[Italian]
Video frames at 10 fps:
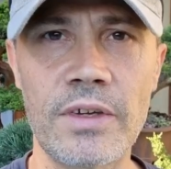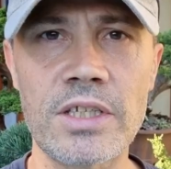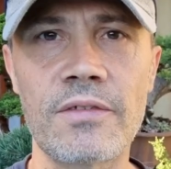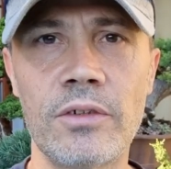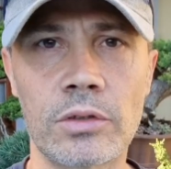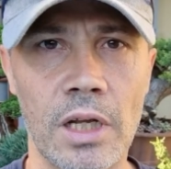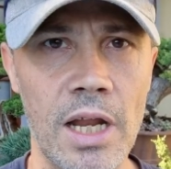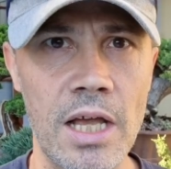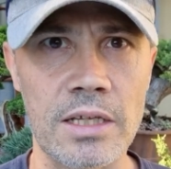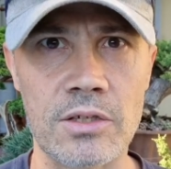invece è venuta
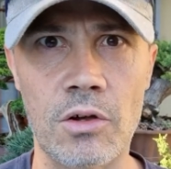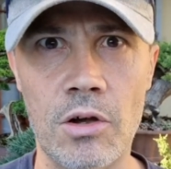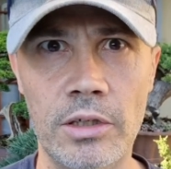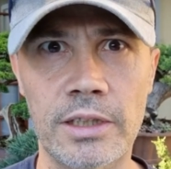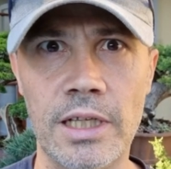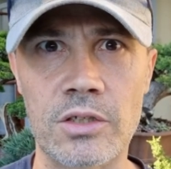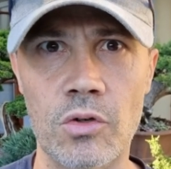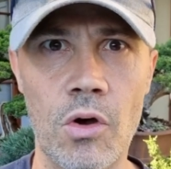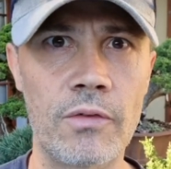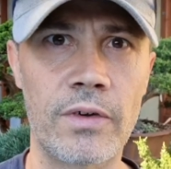la solita
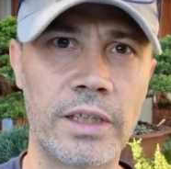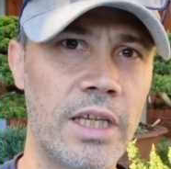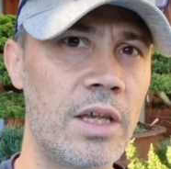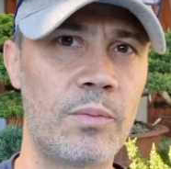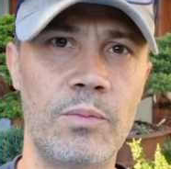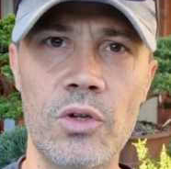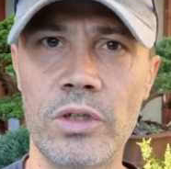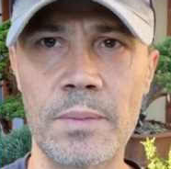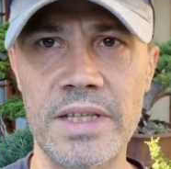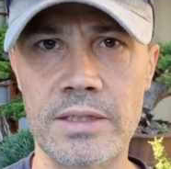solfa di
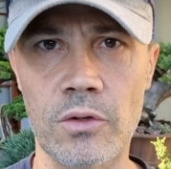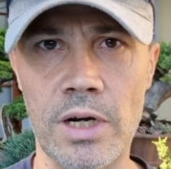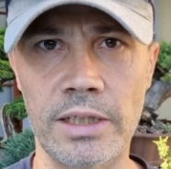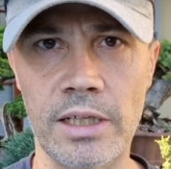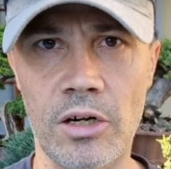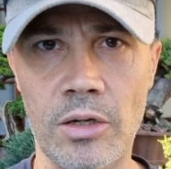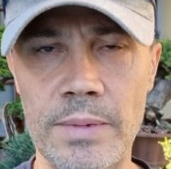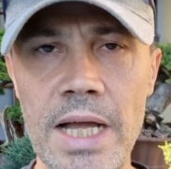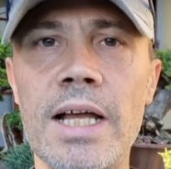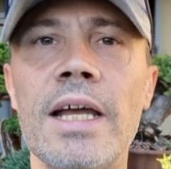più di mezz'ora di
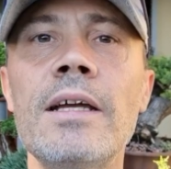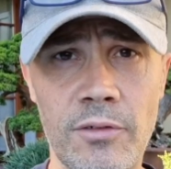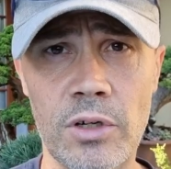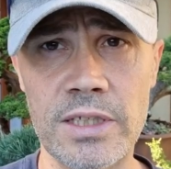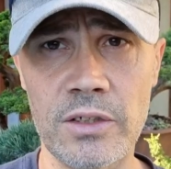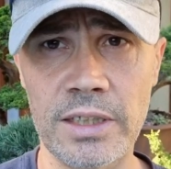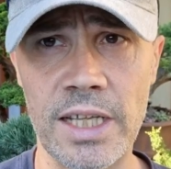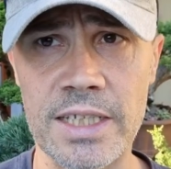roba, eh? una lavorazione